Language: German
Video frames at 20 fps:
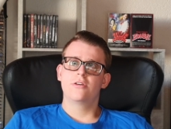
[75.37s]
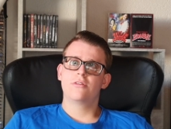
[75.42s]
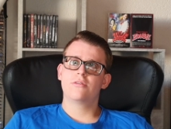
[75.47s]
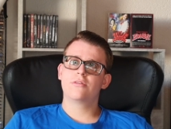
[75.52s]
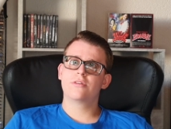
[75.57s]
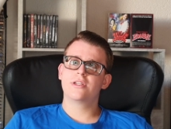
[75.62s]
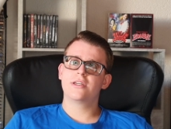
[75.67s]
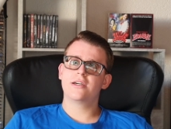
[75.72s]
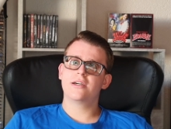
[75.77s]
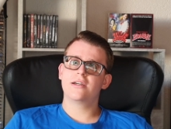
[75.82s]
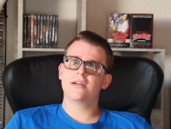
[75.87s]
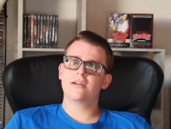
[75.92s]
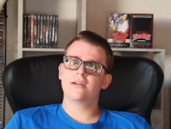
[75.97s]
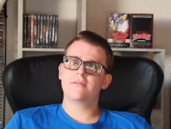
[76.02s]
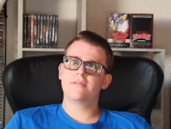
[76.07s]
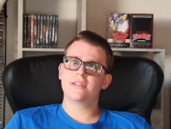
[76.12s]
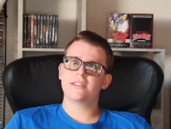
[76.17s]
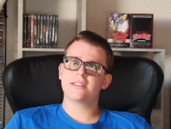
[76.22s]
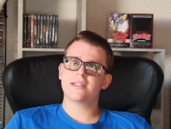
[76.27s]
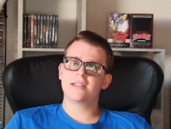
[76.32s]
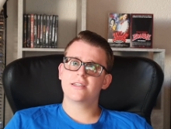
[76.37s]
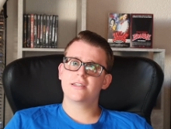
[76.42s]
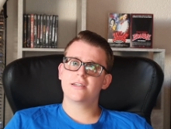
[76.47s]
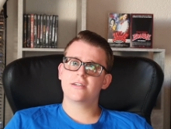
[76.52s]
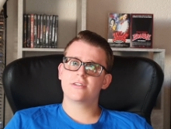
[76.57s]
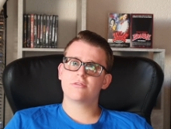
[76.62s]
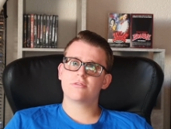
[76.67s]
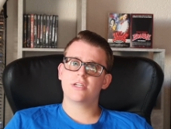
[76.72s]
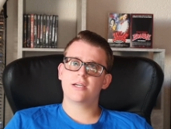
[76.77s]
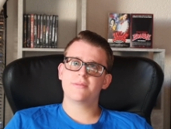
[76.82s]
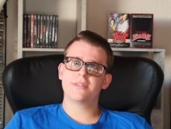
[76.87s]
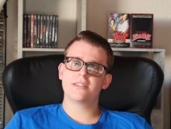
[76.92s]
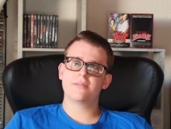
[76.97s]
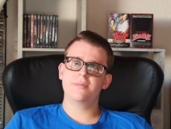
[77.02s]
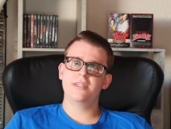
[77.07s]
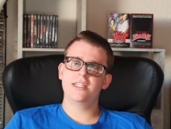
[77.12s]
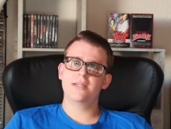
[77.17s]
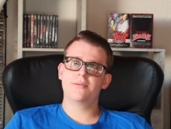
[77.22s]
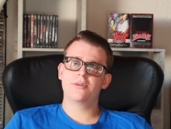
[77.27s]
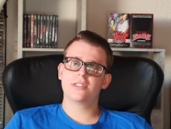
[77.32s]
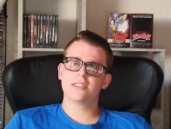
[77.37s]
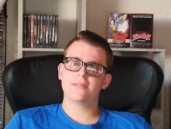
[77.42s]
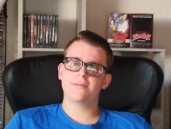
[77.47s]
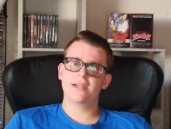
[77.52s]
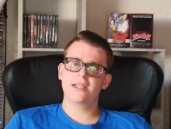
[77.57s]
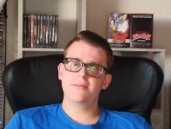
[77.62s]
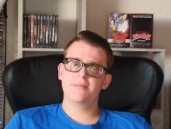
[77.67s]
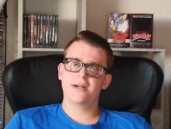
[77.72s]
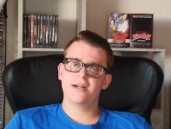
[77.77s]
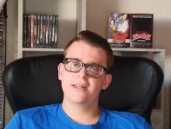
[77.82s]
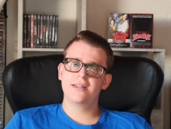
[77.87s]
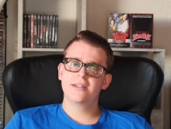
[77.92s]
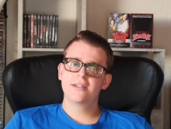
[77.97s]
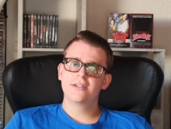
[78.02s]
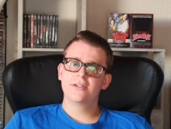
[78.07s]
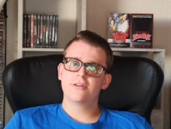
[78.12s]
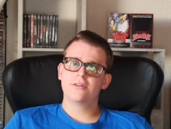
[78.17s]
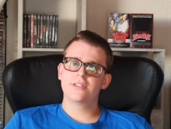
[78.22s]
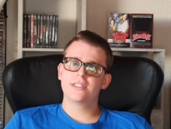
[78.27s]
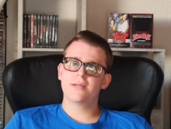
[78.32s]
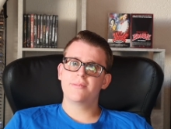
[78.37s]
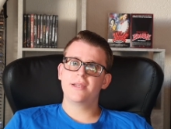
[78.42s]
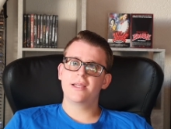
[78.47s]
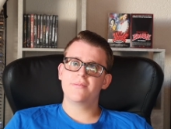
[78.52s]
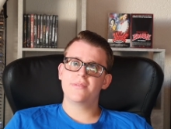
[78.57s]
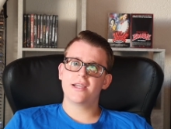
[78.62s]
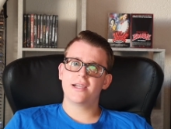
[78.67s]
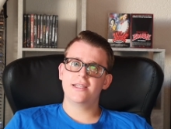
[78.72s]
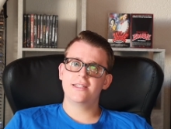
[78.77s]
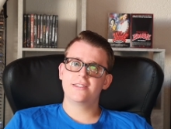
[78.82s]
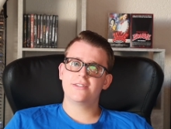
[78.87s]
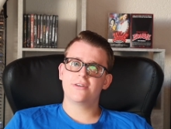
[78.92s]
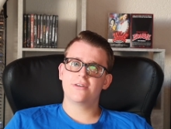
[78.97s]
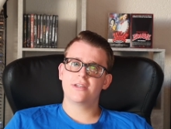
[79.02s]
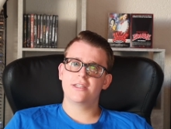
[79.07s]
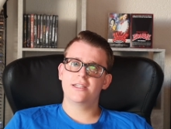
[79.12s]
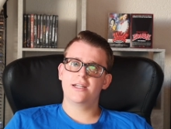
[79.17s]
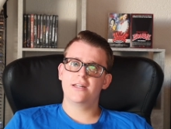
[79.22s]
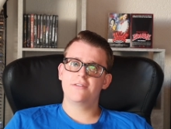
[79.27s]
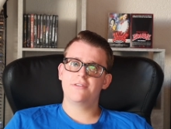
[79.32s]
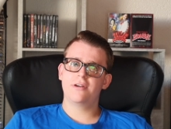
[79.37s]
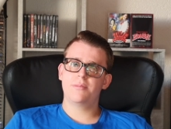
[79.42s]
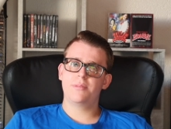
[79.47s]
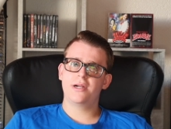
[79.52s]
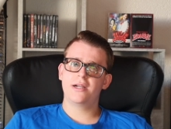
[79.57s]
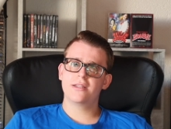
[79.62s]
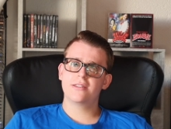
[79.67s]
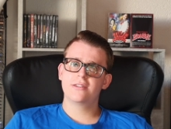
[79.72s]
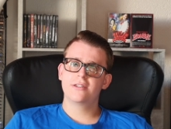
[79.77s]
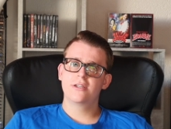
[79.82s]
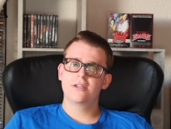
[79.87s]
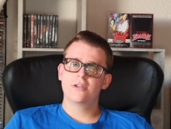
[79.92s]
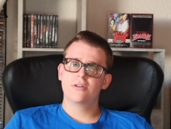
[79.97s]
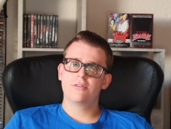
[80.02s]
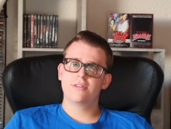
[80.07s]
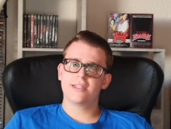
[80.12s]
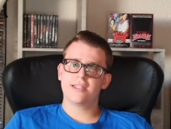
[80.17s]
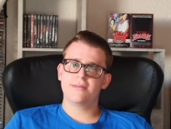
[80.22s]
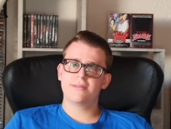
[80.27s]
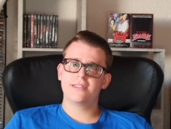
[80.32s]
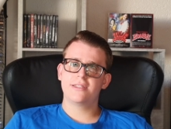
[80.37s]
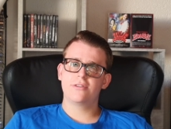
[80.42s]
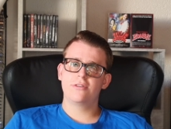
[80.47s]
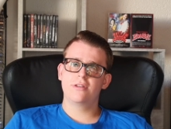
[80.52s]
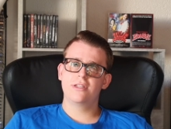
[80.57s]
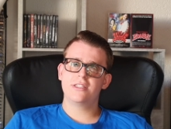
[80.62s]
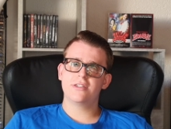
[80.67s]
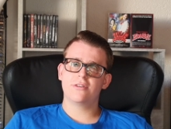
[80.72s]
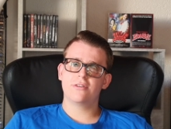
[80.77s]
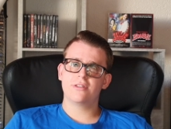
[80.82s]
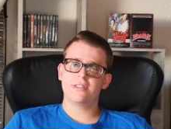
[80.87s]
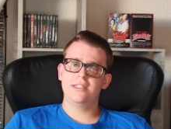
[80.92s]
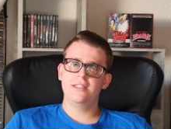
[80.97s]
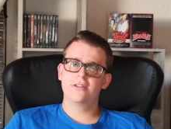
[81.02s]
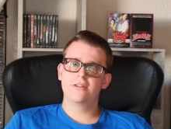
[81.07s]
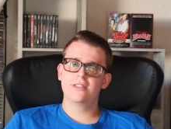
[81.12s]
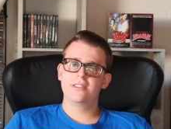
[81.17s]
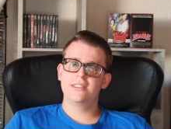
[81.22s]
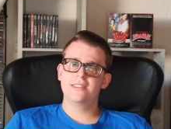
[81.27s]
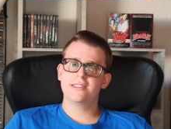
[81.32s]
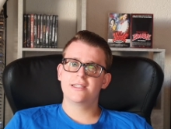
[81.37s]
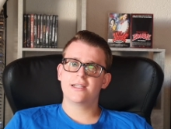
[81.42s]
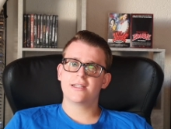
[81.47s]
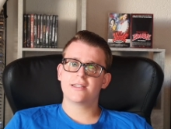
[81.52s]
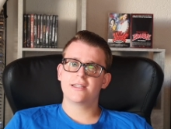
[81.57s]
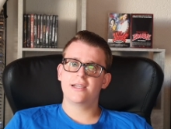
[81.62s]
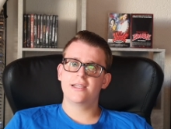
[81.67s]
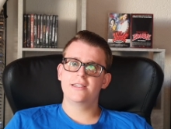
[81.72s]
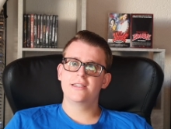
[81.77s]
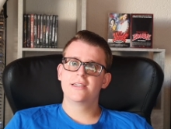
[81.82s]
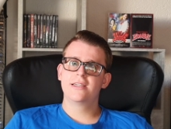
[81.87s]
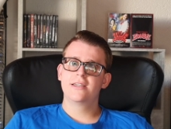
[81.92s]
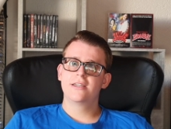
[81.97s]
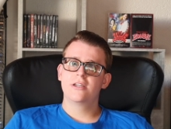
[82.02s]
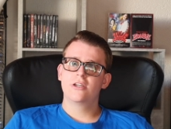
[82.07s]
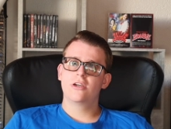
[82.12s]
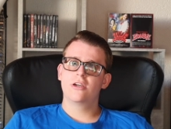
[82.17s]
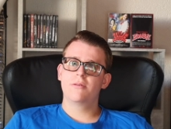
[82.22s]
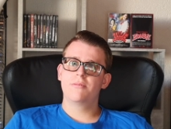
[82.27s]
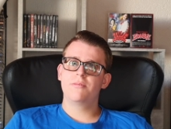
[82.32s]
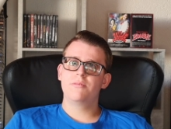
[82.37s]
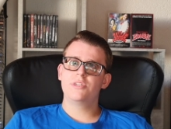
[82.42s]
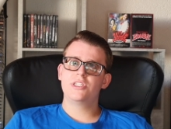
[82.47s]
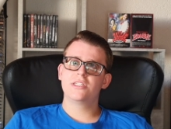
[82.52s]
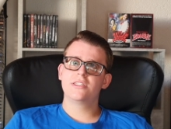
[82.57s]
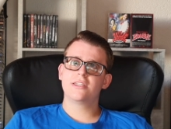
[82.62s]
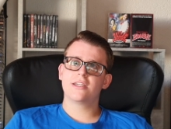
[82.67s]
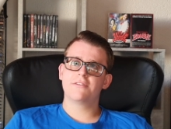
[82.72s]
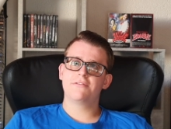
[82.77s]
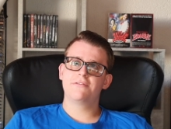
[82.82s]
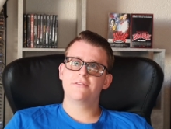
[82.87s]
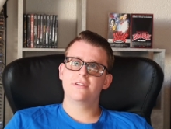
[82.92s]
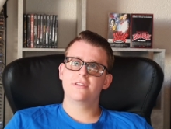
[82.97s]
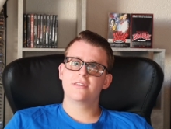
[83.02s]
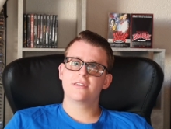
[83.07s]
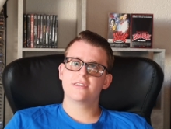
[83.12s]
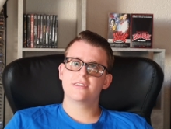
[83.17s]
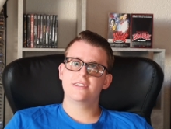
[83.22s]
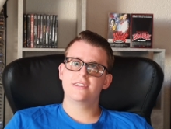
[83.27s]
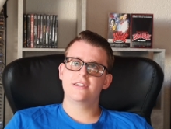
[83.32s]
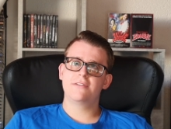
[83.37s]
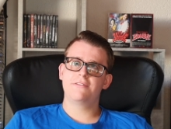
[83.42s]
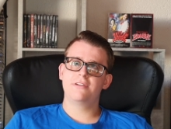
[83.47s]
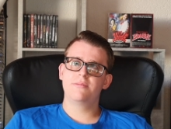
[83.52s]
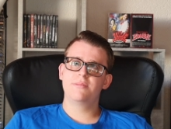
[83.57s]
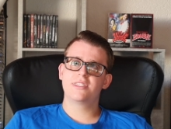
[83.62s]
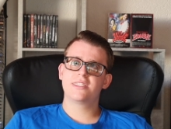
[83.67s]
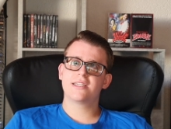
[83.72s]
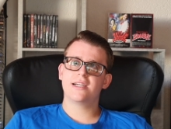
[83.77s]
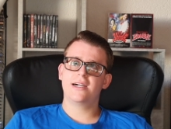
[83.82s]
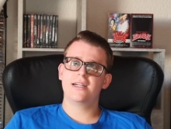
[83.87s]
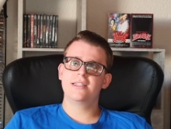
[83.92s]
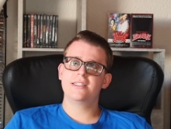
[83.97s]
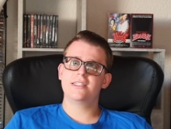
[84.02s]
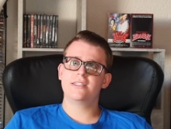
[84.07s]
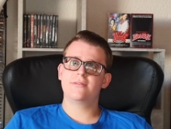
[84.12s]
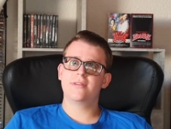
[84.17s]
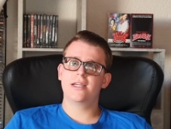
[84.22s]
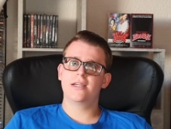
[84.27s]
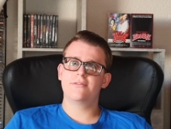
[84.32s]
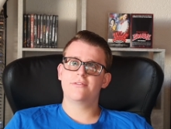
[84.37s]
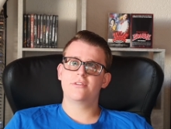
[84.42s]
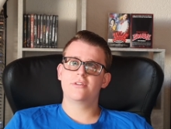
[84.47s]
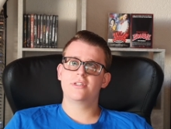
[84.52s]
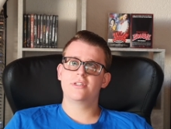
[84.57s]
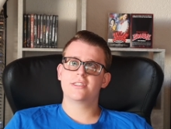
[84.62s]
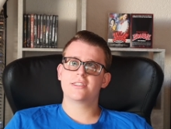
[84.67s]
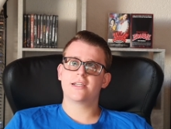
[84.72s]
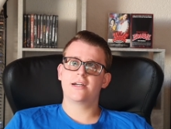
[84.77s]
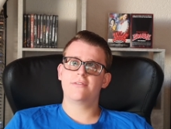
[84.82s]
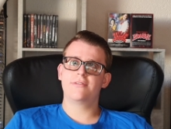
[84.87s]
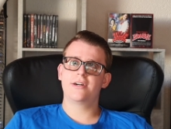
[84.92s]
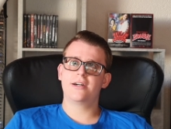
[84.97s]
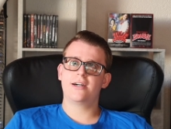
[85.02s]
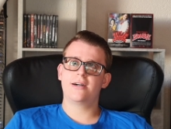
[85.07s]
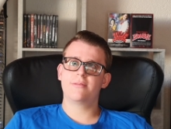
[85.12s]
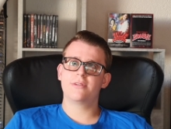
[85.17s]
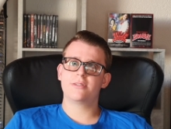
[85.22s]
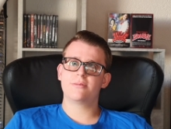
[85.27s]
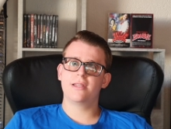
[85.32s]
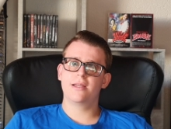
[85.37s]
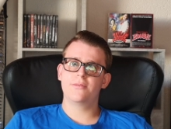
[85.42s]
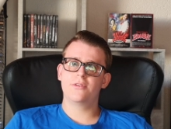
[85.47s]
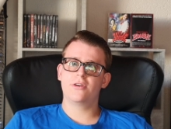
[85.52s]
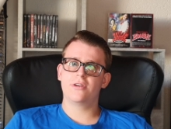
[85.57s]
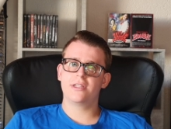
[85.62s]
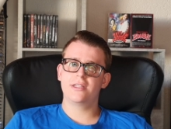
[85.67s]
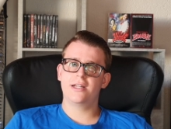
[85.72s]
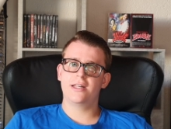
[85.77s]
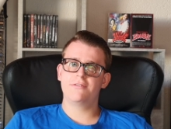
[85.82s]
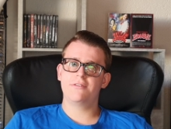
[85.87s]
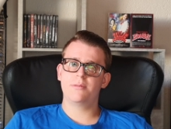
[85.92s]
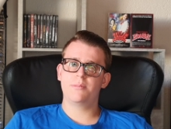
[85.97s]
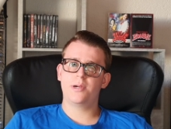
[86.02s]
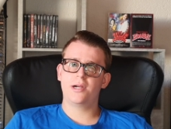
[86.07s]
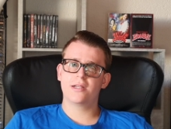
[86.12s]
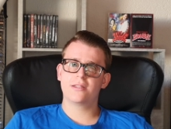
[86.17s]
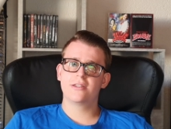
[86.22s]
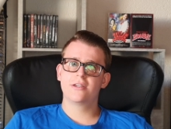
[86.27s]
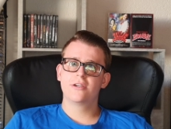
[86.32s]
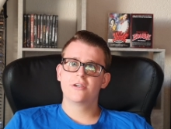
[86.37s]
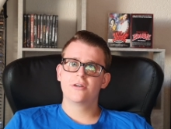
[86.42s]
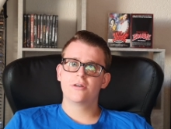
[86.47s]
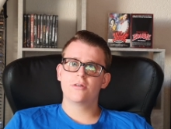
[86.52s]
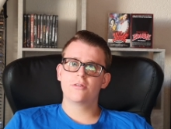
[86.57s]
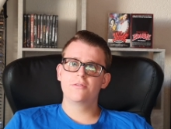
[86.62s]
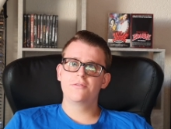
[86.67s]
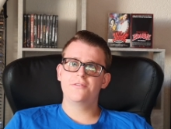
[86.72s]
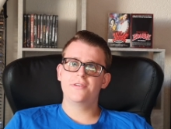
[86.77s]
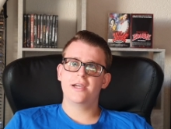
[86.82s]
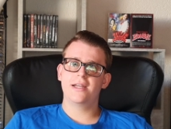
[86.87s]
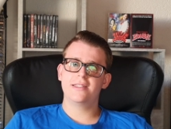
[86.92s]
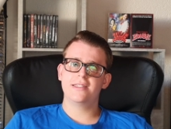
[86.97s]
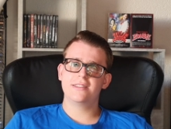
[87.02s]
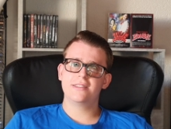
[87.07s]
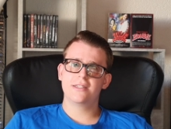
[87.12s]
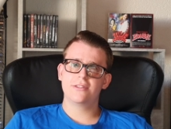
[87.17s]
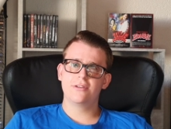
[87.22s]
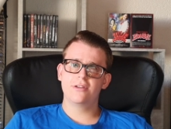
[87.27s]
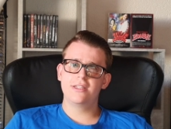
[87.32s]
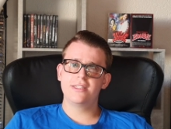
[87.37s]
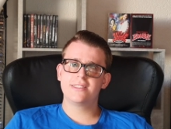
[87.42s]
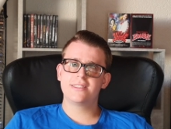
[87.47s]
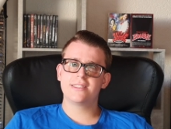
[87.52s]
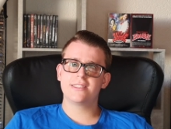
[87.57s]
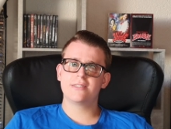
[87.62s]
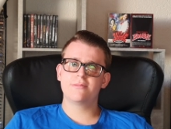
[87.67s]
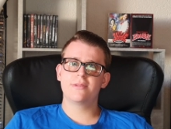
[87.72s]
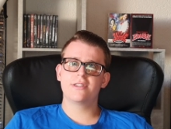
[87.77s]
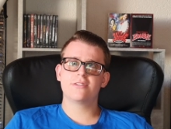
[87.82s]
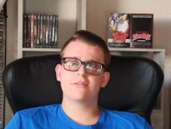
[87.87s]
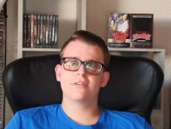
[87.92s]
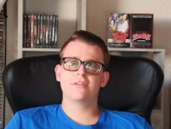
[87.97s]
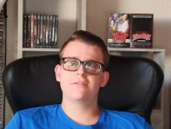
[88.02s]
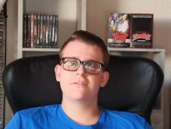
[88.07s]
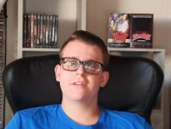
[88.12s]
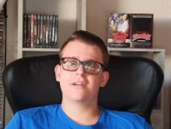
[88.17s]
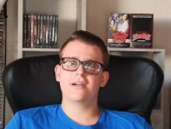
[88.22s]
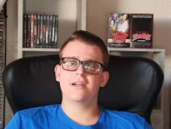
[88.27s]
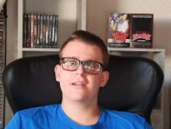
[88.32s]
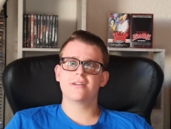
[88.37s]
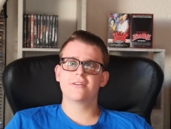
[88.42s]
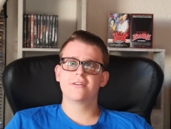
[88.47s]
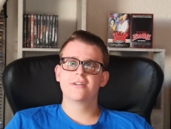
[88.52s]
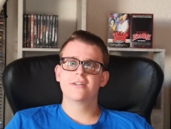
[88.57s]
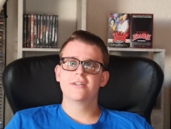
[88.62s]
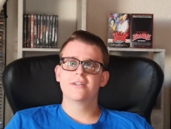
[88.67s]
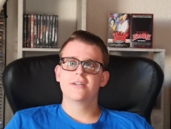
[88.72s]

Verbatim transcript: oder äh, was anderes, oder habe das Mediabook zweimal und da bleibt eins original verpackt. Und dann gibt es natürlich auch noch die Leute, die sagen, nein, ähm, mich interessiert der Film jetzt gar nicht, ich will einfach nur das Cover haben, es bleibt original verpackt und fertig. Natürlich ist das immer so eine Frage,